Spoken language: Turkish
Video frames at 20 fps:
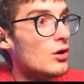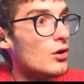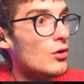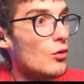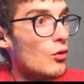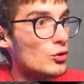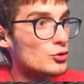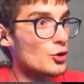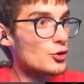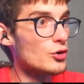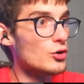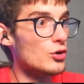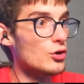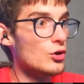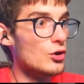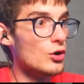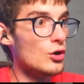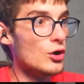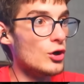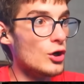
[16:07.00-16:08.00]
Onunu.
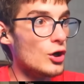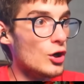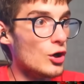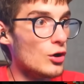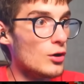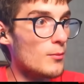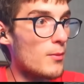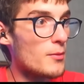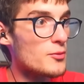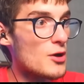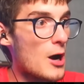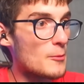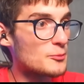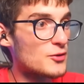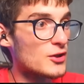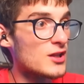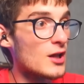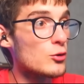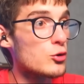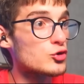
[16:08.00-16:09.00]
Baba ne
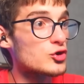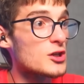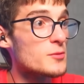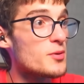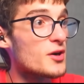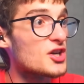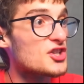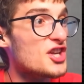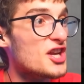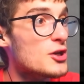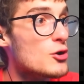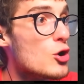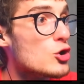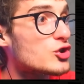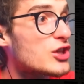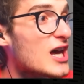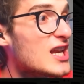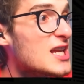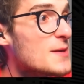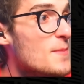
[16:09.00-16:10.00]
yaptın lan dostlarım bakın yeni
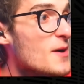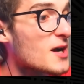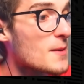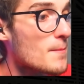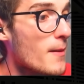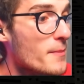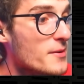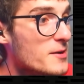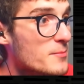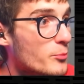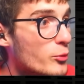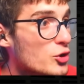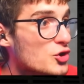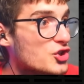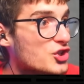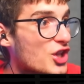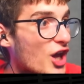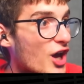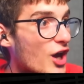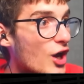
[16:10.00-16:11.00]
özelliği bakın babanın bu
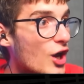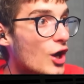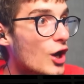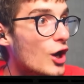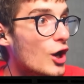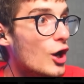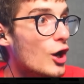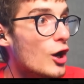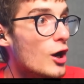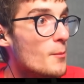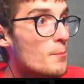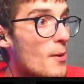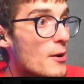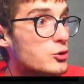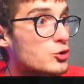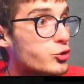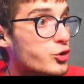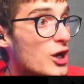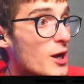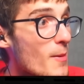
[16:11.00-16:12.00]
işte. Bak
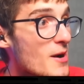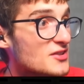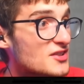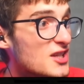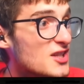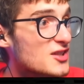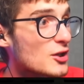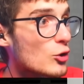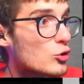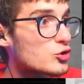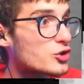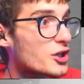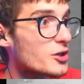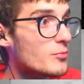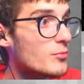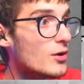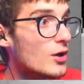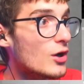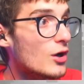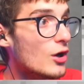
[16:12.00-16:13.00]
şuraya baksanıza dostlarım.
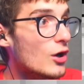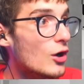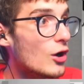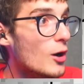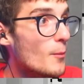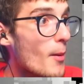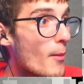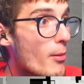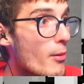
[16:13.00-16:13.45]
Baba